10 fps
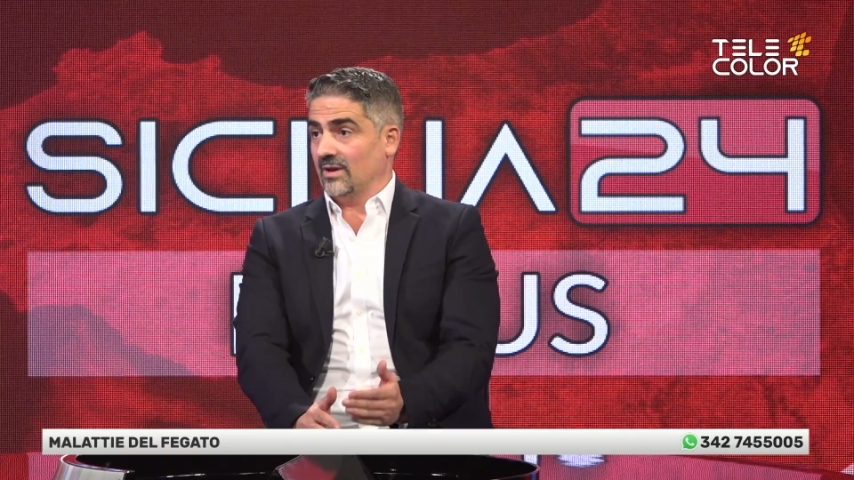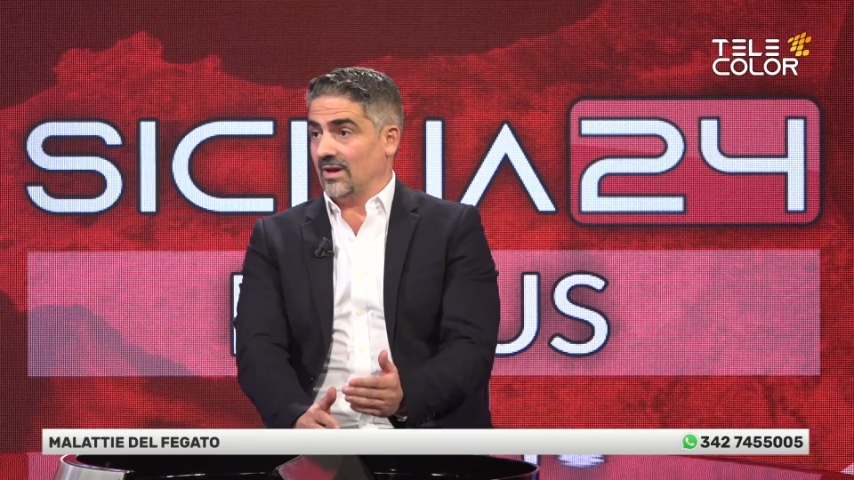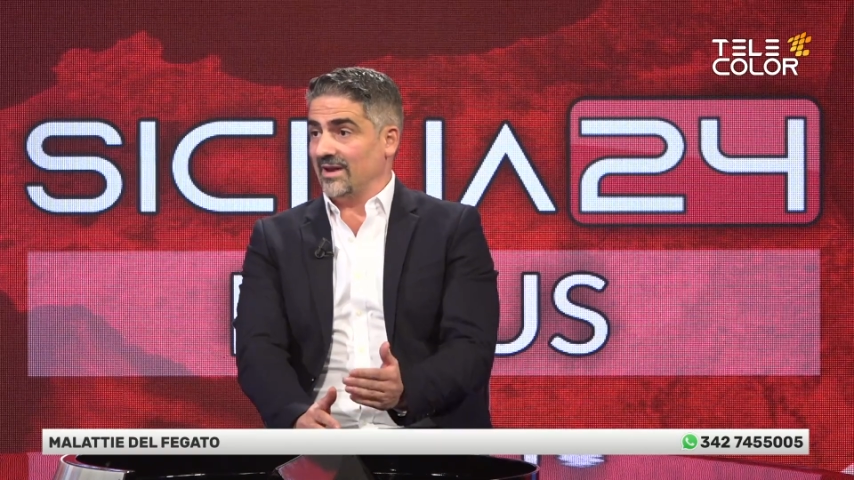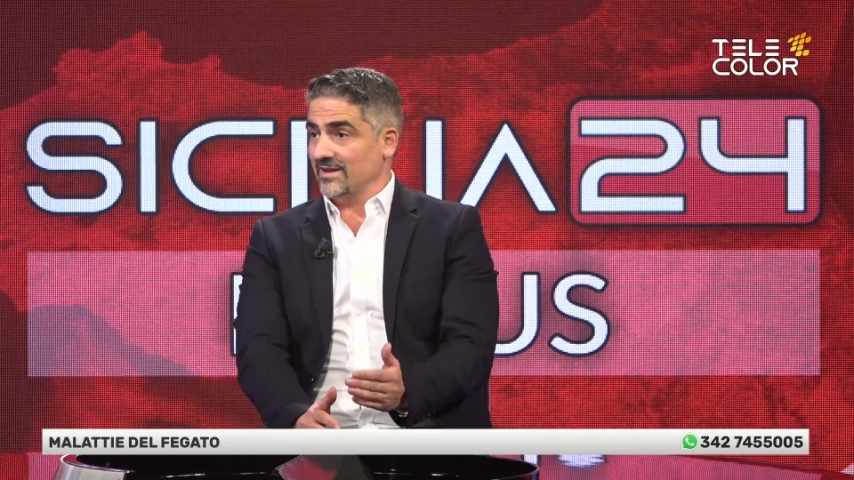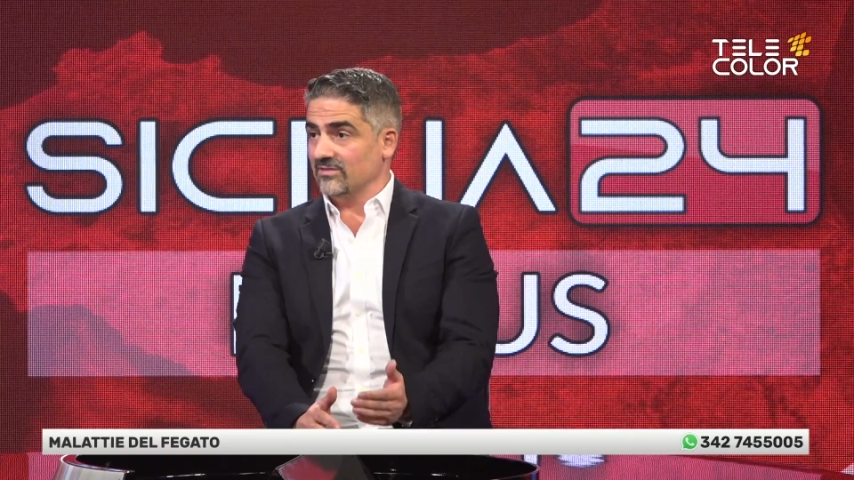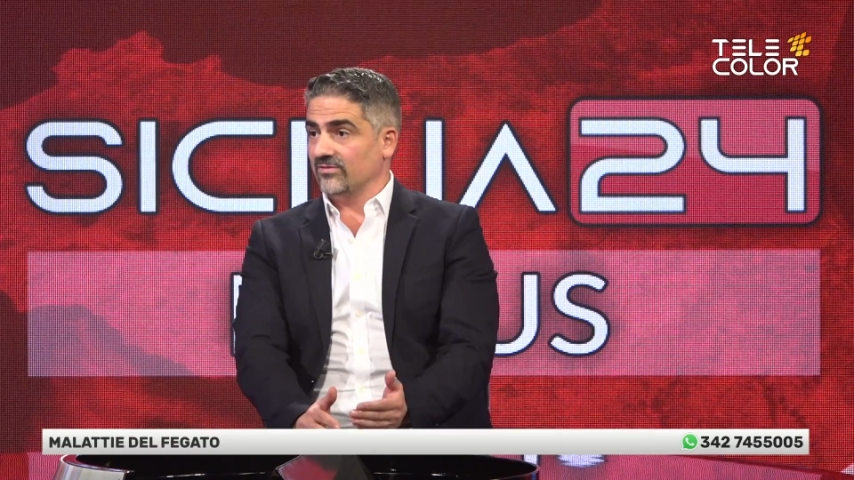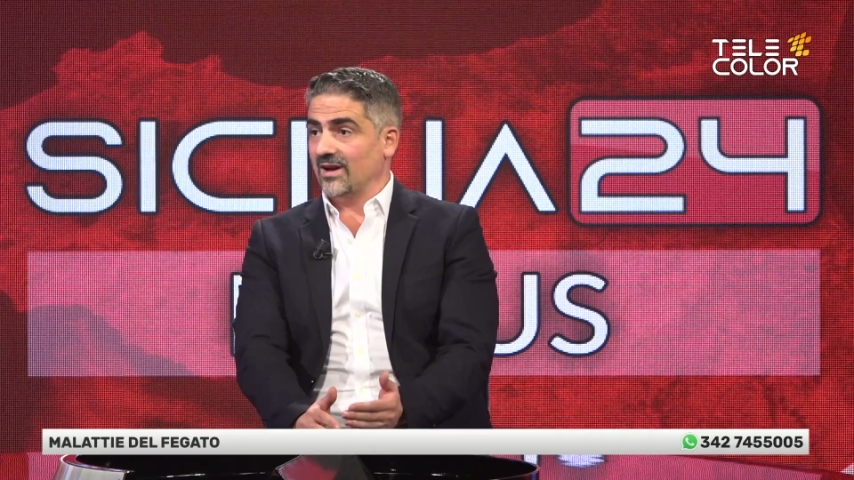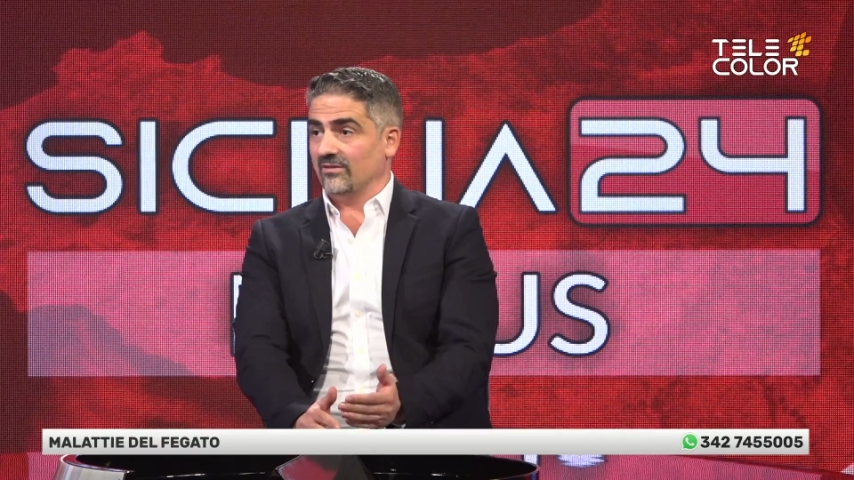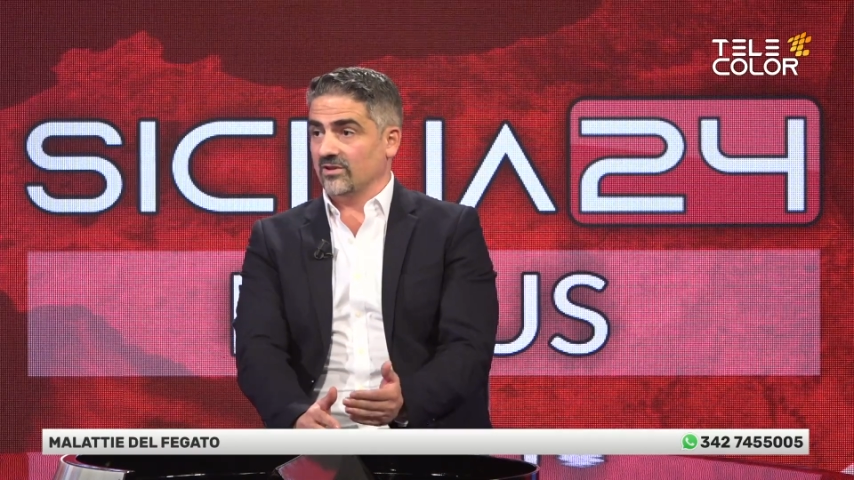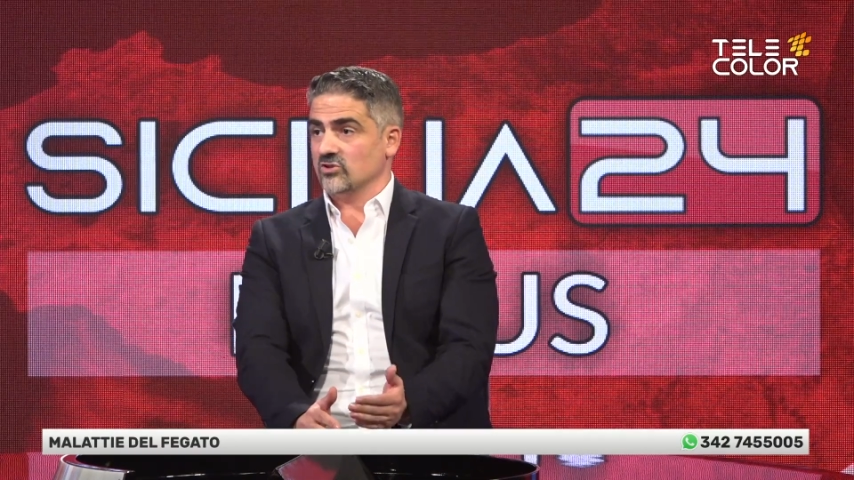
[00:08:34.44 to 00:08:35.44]
Anni
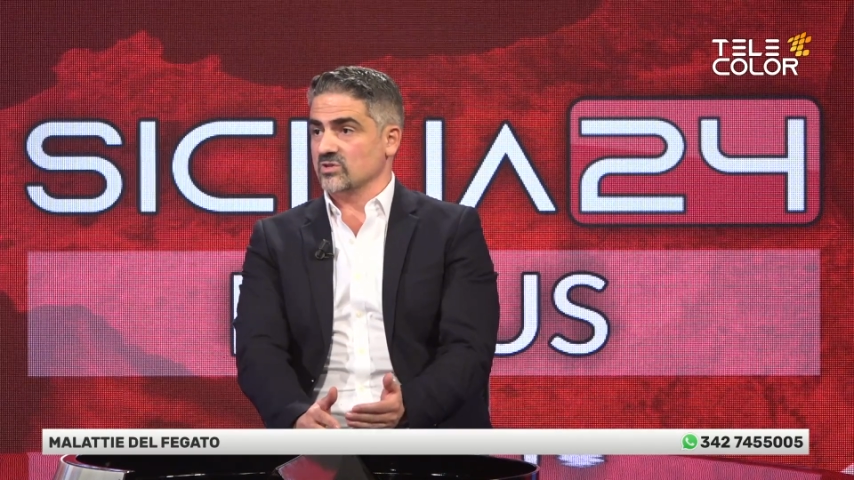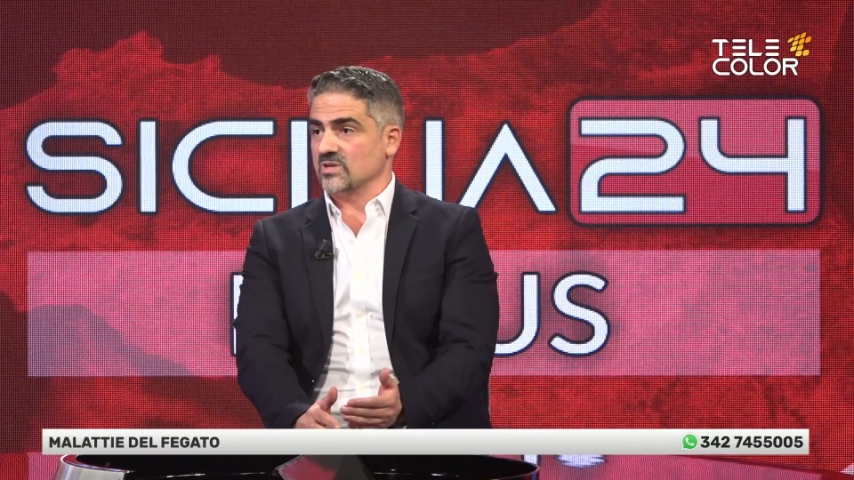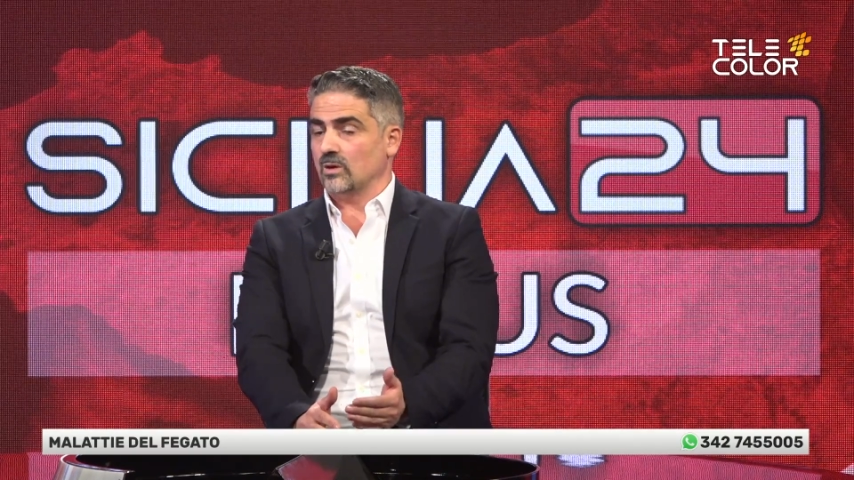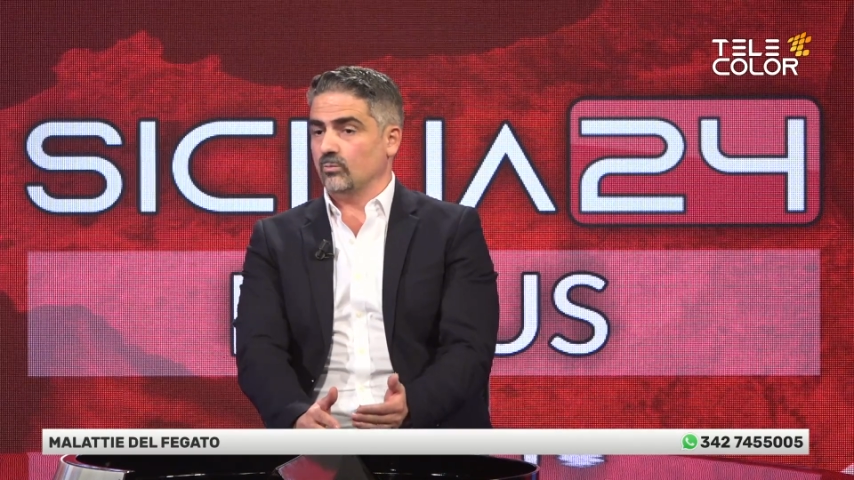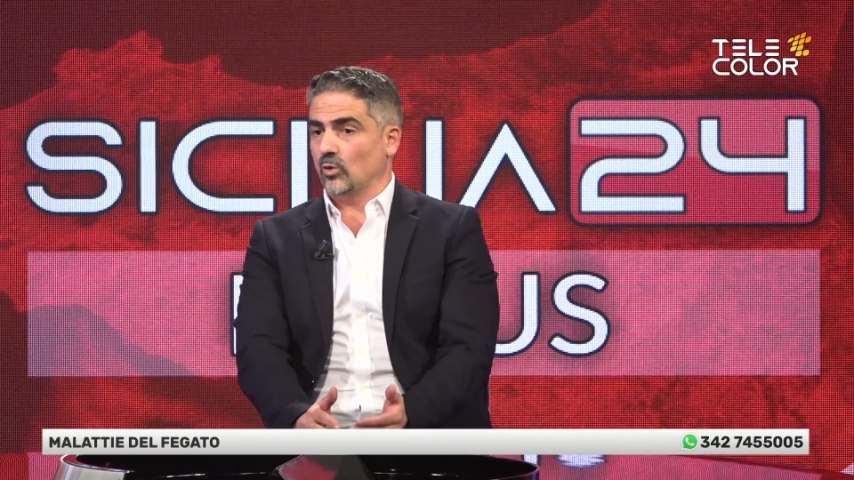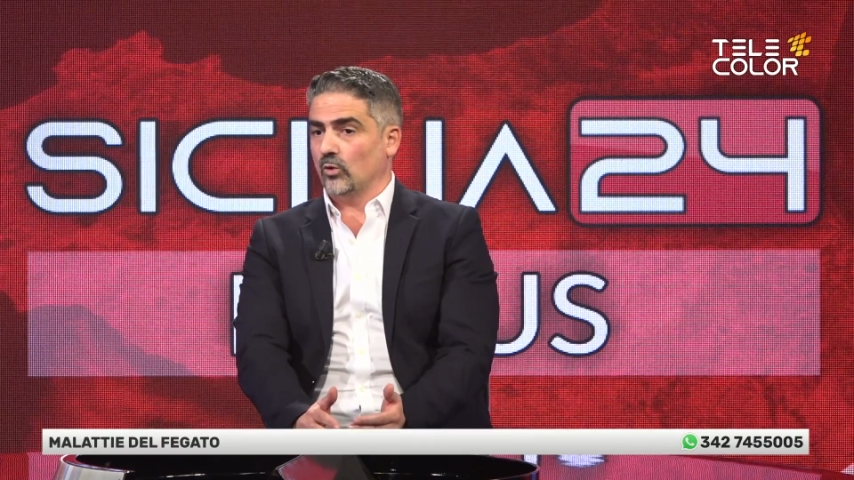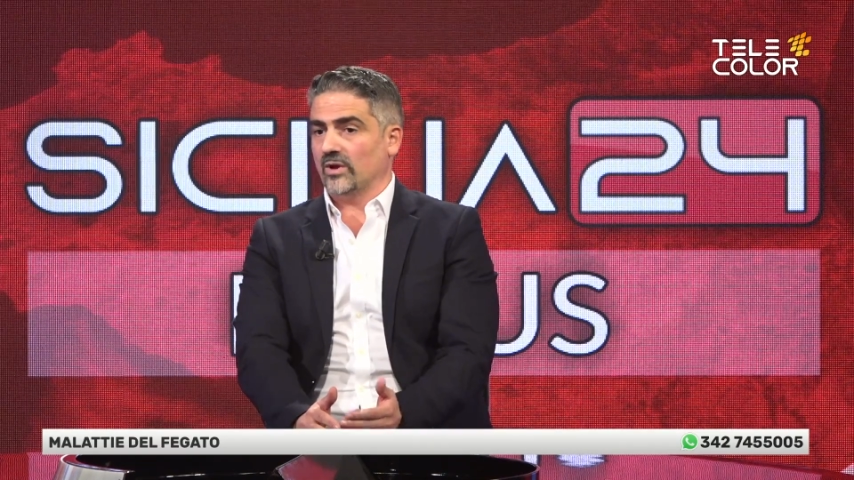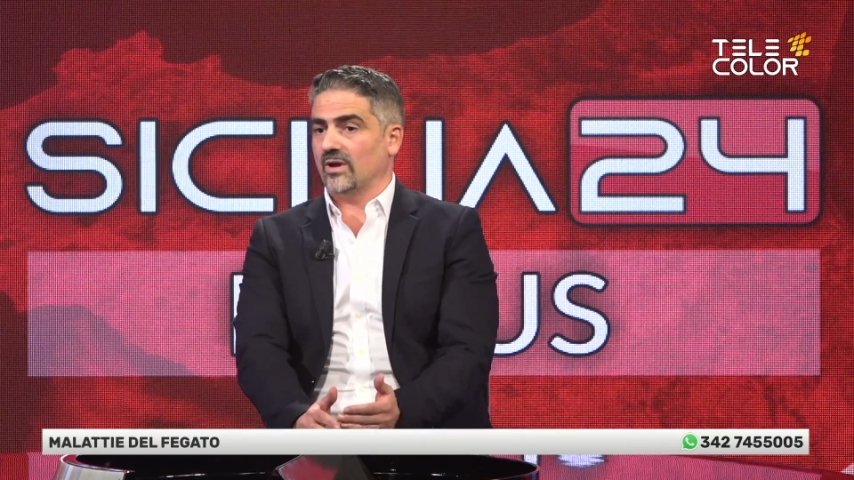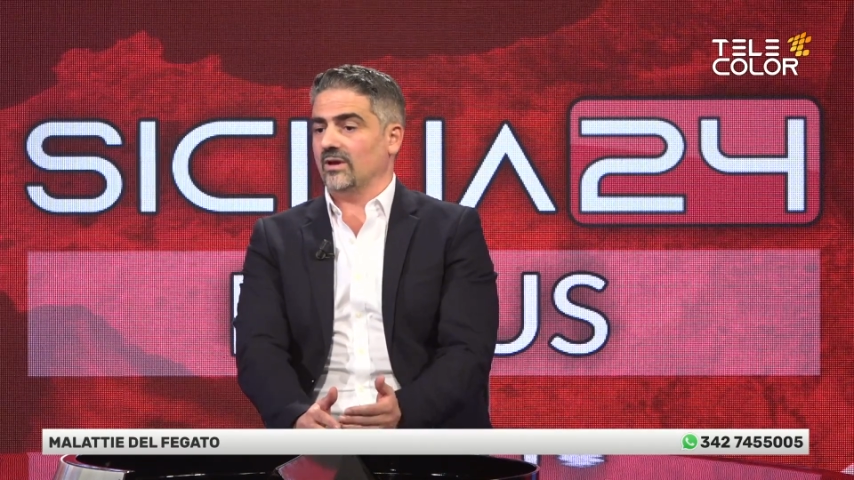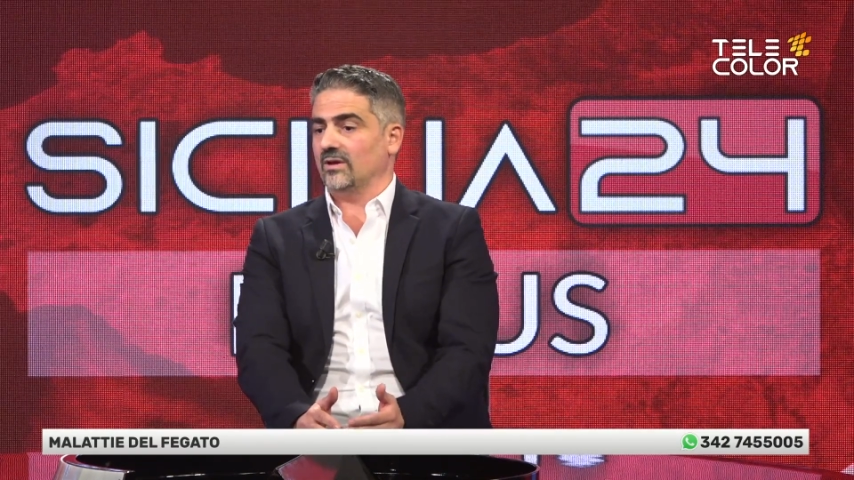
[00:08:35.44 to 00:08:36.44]
fa fece scalpore